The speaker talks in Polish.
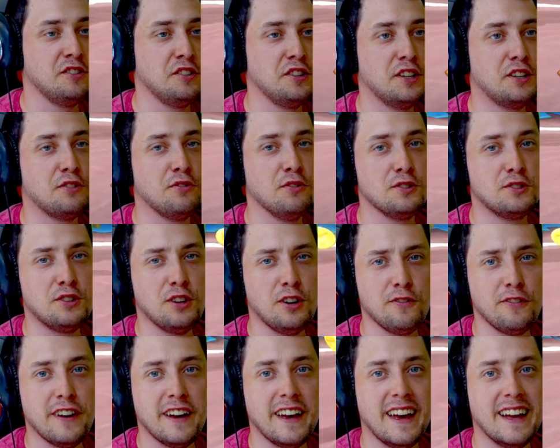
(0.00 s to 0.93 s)
No i
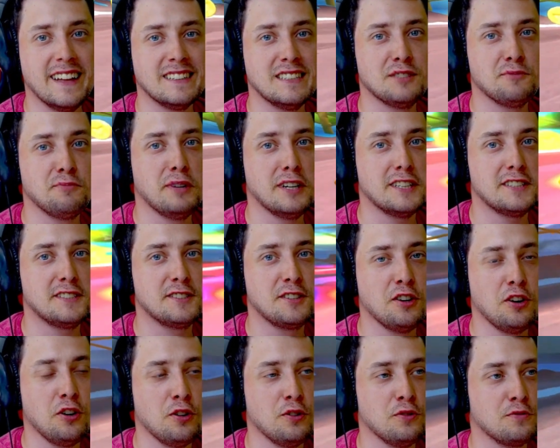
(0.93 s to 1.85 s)
kultowe Angry Birds
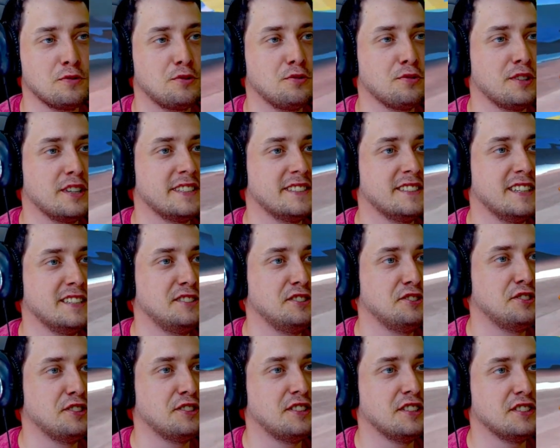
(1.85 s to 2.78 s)
Go, które
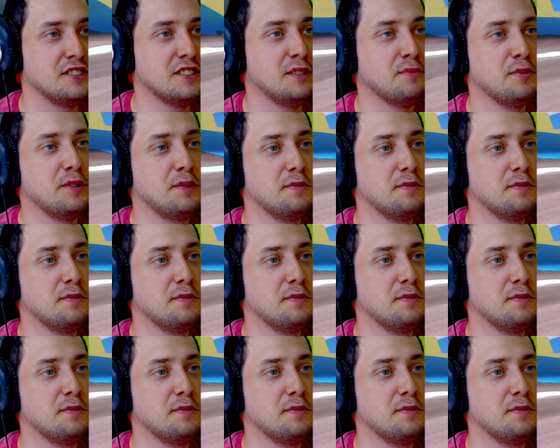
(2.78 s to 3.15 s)
znajdziecie też